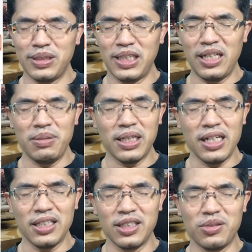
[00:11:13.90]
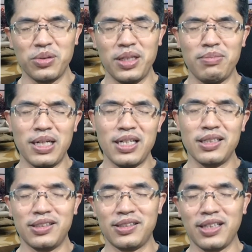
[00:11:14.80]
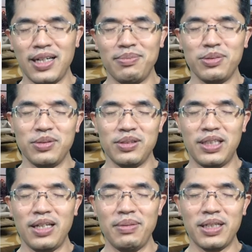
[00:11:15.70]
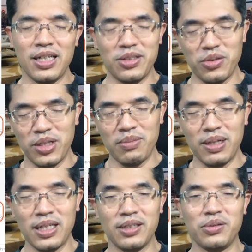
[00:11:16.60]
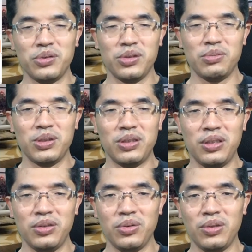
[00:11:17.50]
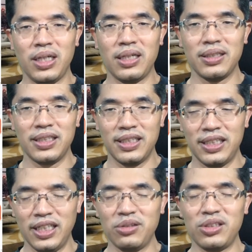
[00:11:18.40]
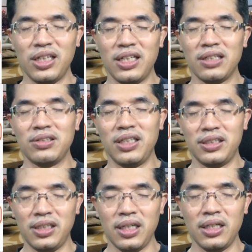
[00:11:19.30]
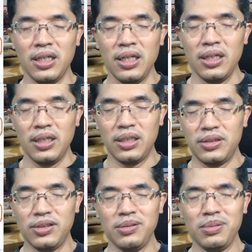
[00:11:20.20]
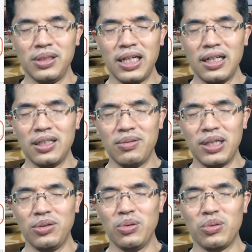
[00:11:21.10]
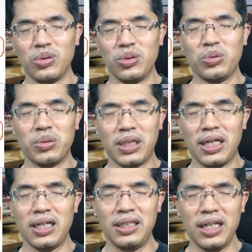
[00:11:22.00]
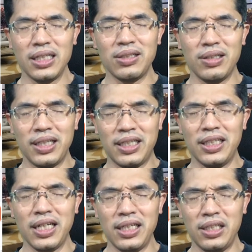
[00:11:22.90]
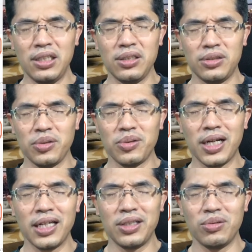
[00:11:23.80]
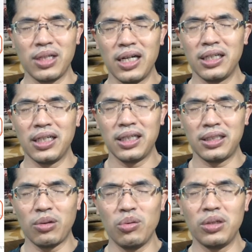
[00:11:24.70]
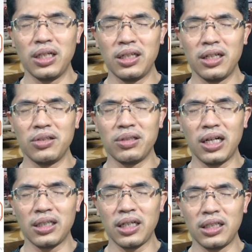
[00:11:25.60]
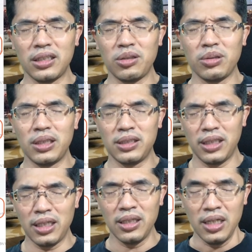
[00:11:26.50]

テレビ会議といえば、スカイプ、テレビ会議といえば、こう、ズームっていうような切り口ではなくてですね、えズームならではのこととか、リアルではできないその会議の考え方、オンライン会議の考え方とかですね、